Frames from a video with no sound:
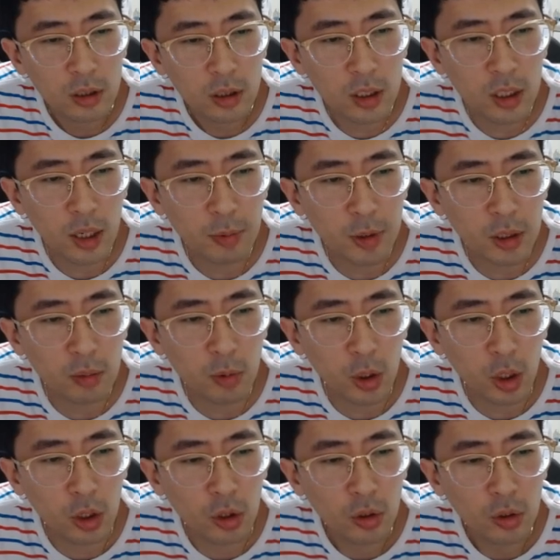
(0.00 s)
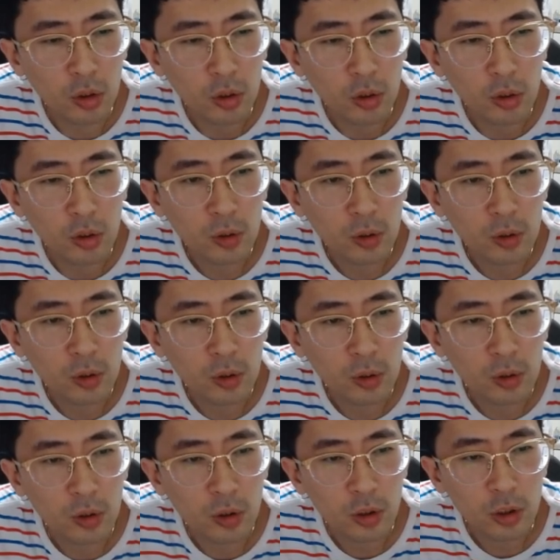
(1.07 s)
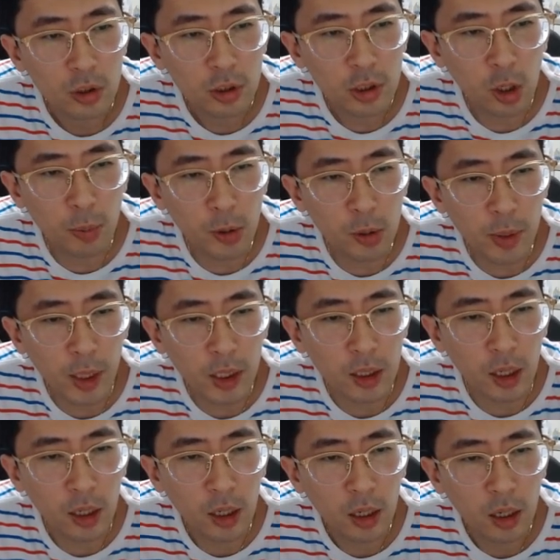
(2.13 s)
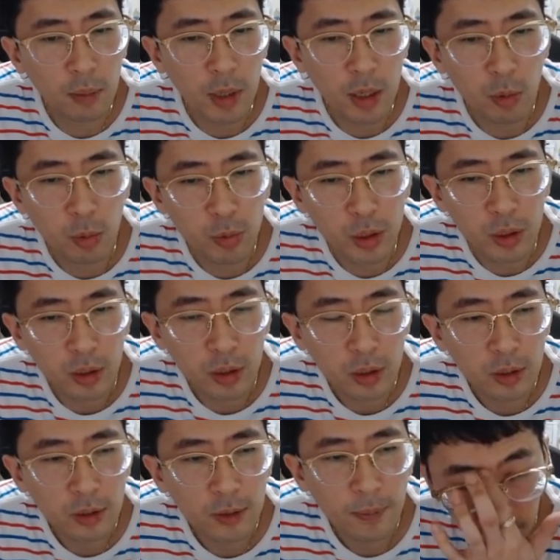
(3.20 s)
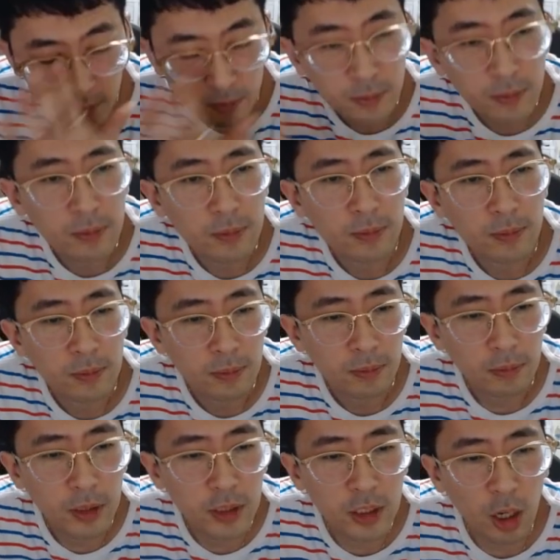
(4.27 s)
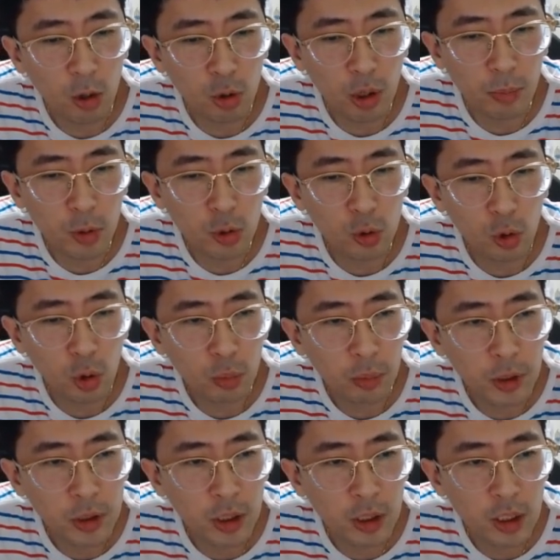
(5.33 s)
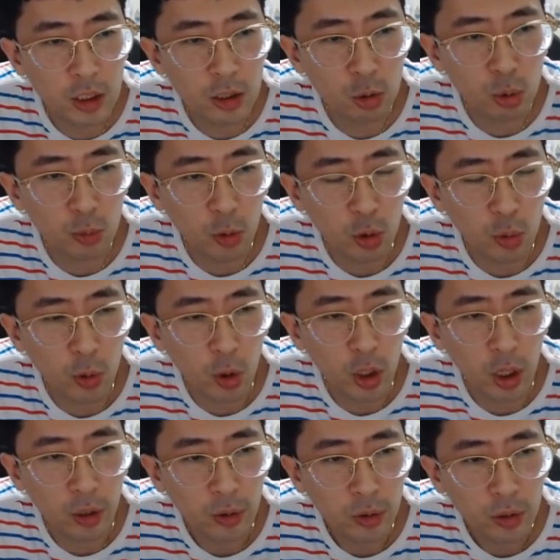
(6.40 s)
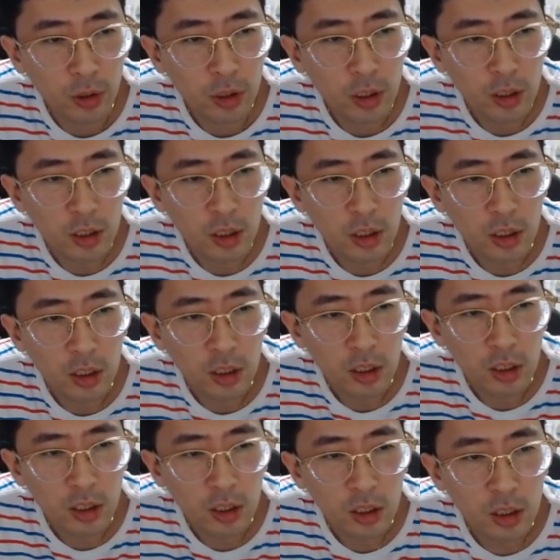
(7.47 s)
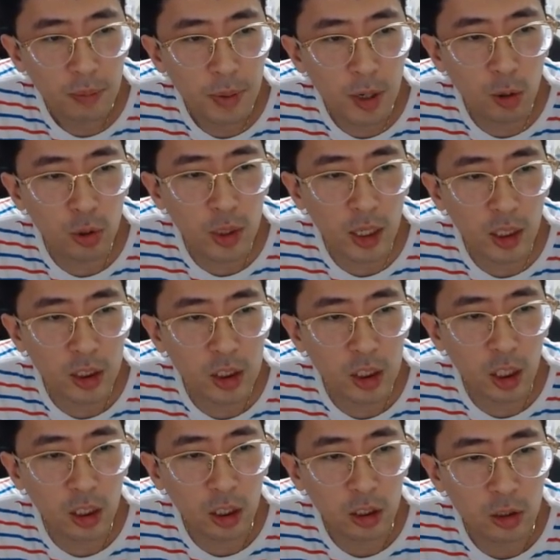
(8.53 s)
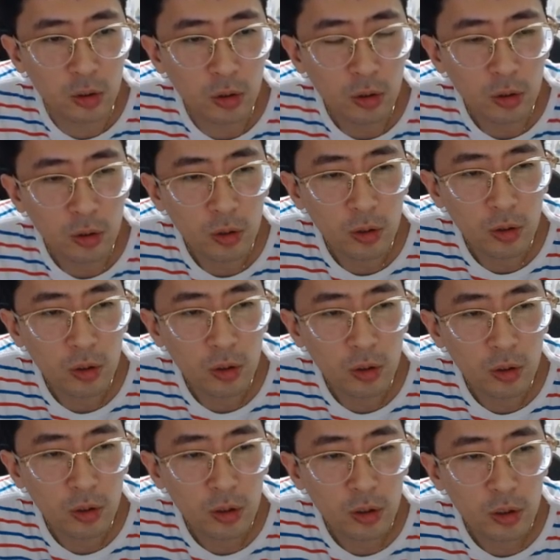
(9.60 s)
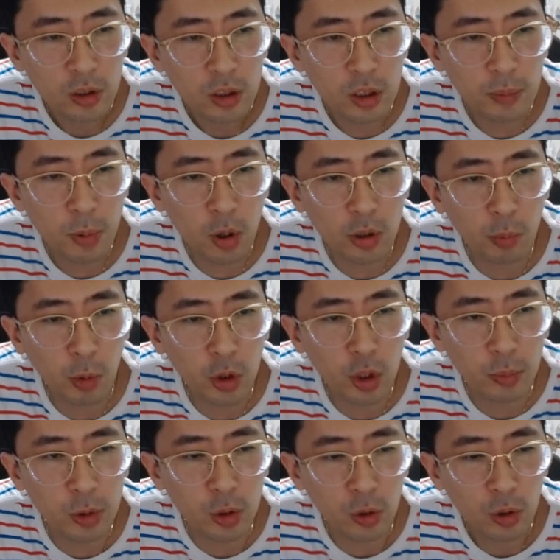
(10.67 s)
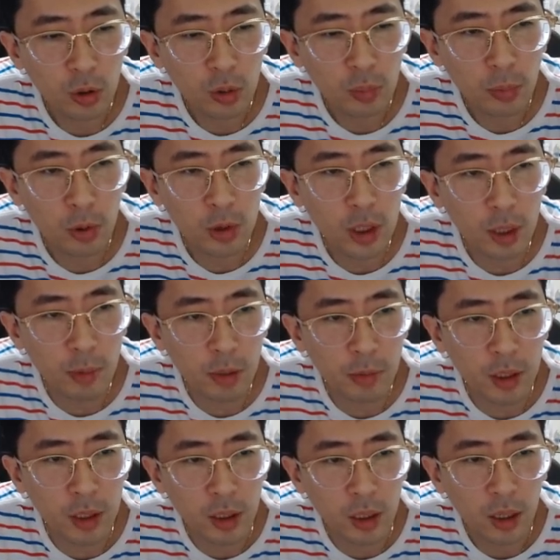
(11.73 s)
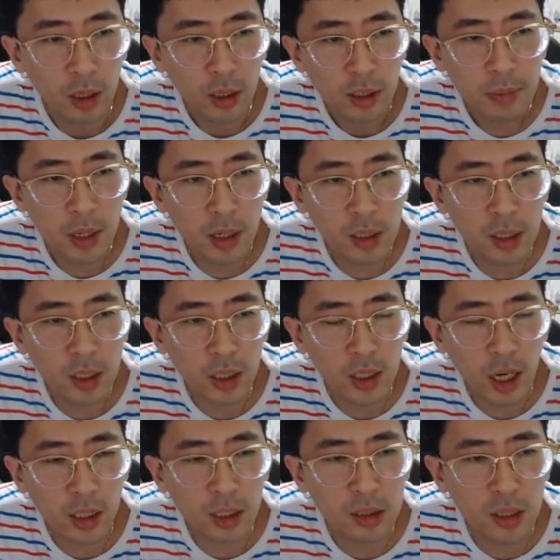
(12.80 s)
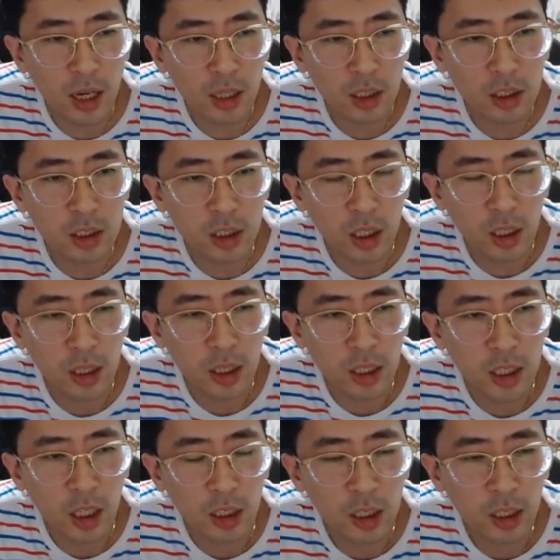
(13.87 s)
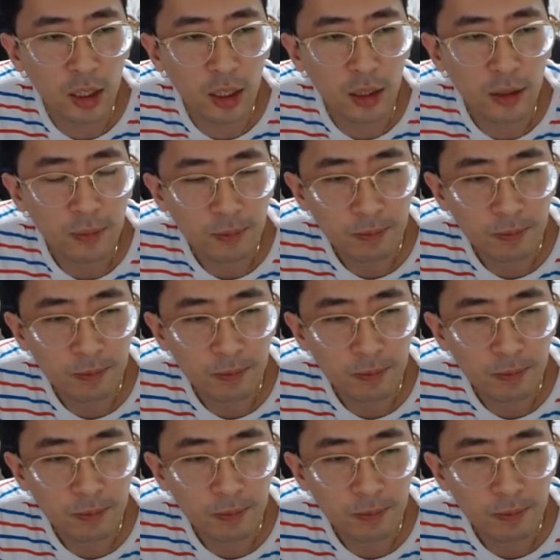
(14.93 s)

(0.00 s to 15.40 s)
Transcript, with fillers: 이렇게 한번 쓸어볼게요. 차로 포로 먹겠다. 한번 해봅시다. 먼저 장군 안 모르고 먼저 이영수부터 볼게요. 이 병으로 당겨서 지켜야 되거든요. 이 포가 못 넘죠. 포로 차먹어버리니까. 병을 이렇게 당기, 당겨서 지켜야 된다는 얘긴데